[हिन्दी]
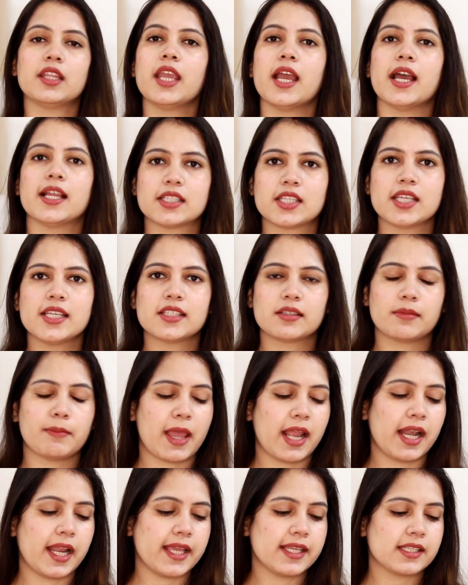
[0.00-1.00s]
इतनी अच्छी
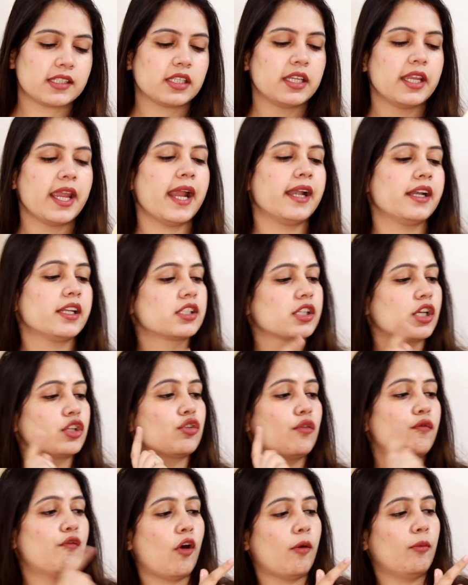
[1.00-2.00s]
स्मेल है इसकी एंड
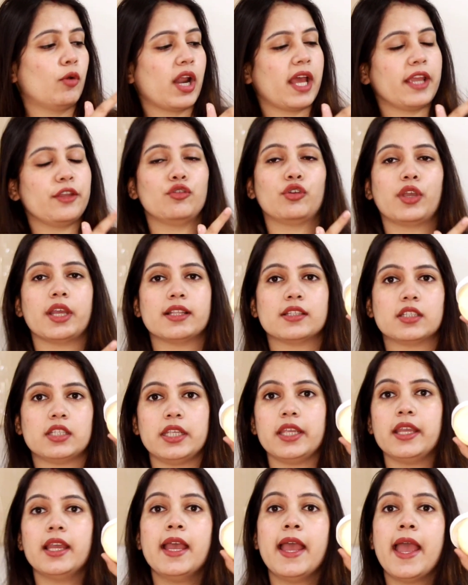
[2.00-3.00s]
इसका जो फॉर्मूला यू कैन
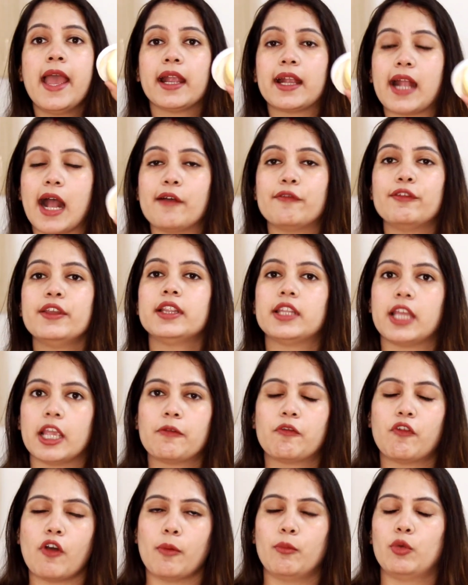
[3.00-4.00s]
सी काफ़ी
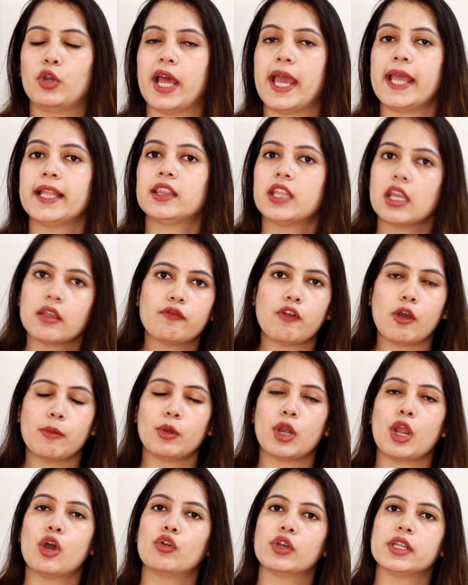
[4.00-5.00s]
थिक फॉर्मूला है थिक
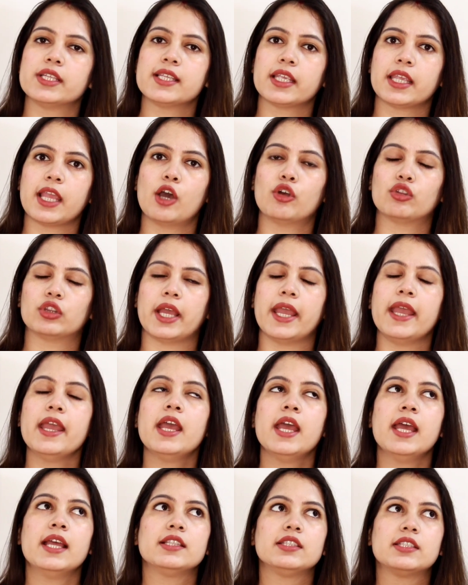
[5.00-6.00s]
फॉर्मूला होने से क्या होता
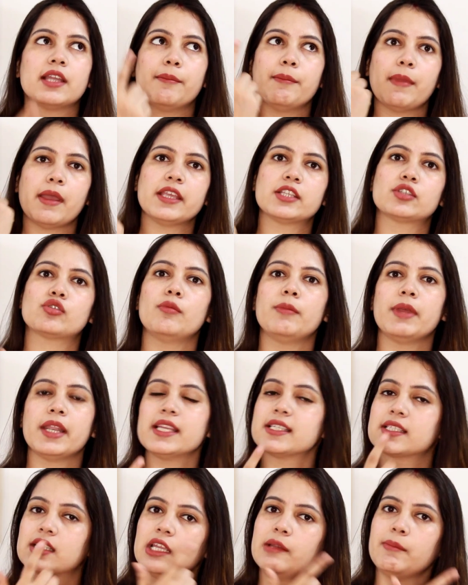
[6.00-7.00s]
है जब मैं इसको
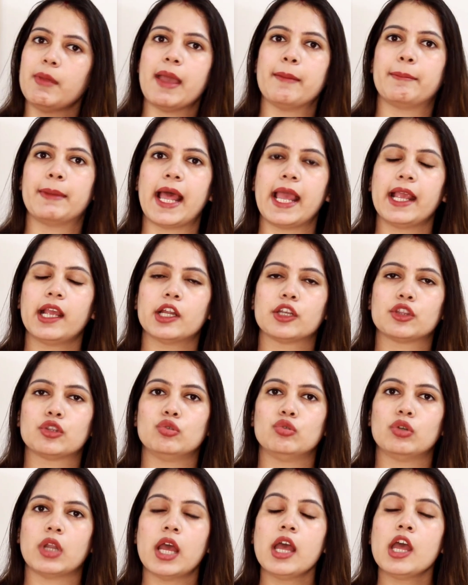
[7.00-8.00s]
मेरी स्किन में अप्लाई
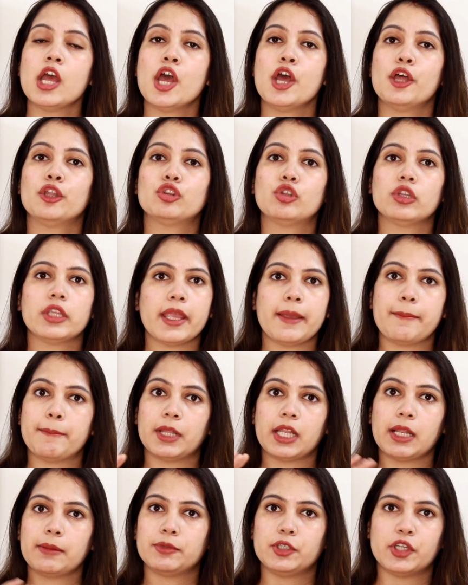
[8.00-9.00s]
करती हूँ ना तो ये
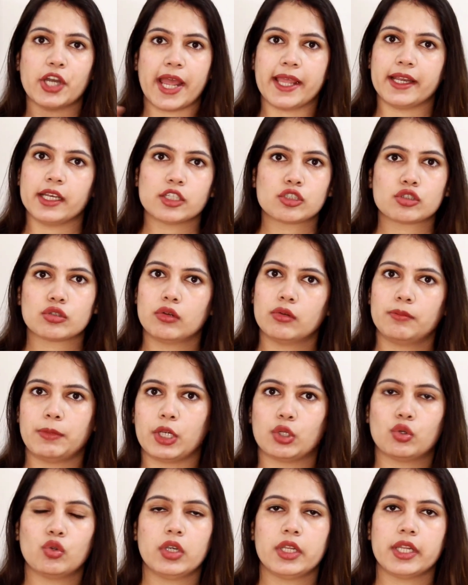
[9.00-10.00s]
मतलब ड्राइनेस तो
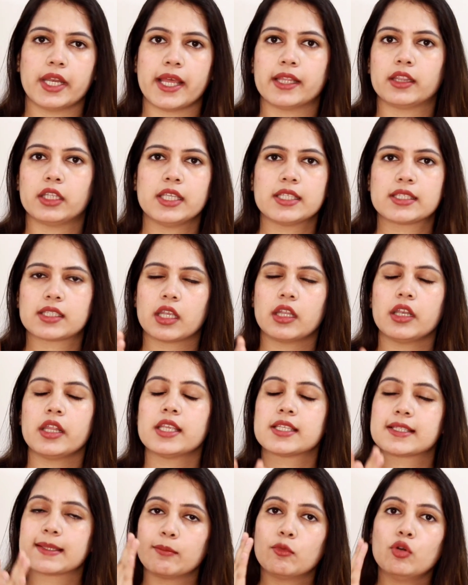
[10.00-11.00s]
बिल्कुल नहीं रहती
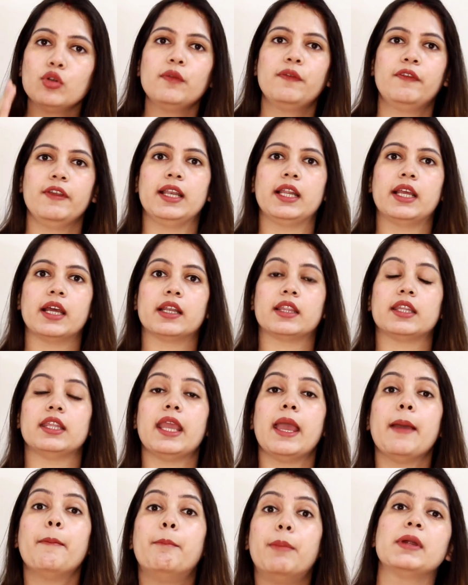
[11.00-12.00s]
स्किन स्मूथ फील
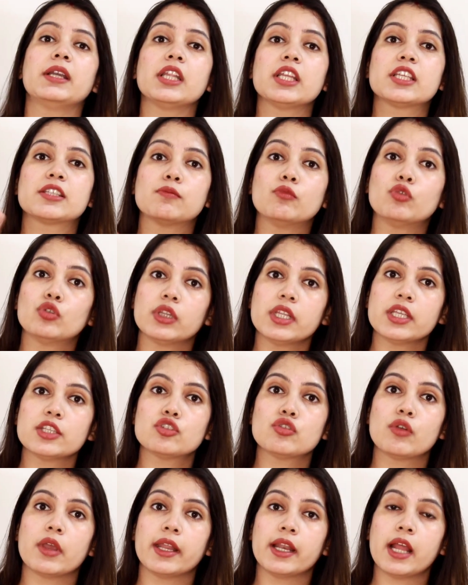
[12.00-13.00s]
करती है बट
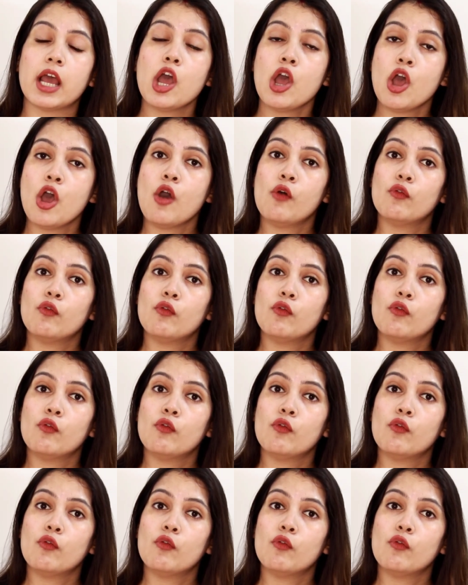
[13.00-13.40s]
स्मूथनेस जो है ना